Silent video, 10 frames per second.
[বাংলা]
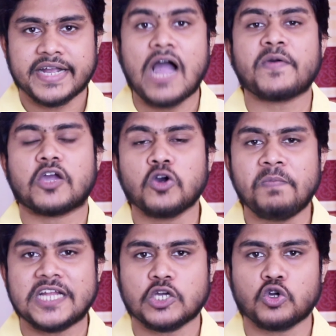কাউকে খুব
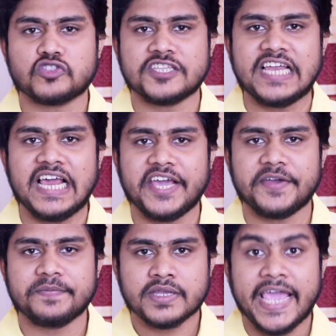বেশি গুরুত্ব দিলে
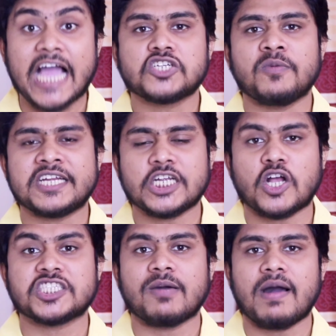এক সময় সে
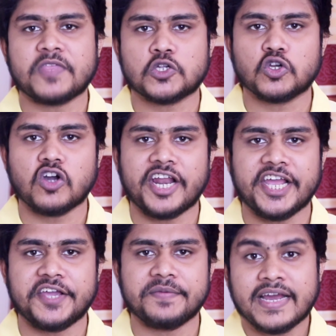সস্তা ভাবতে শুরু
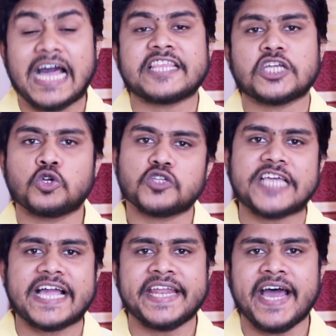করে রাতে সূর্য
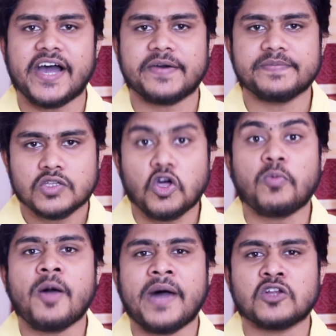থাকে না
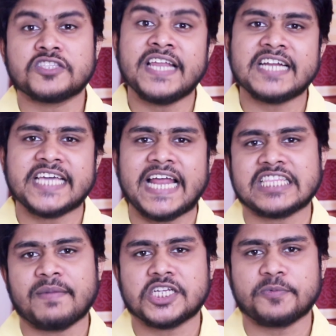তবুও মানুষ দিনের চেয়ে
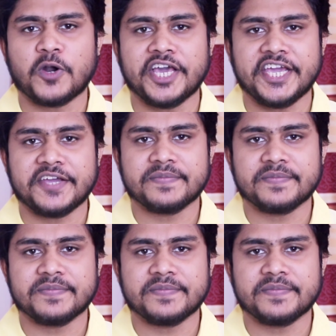রাতে বেশি পড়ে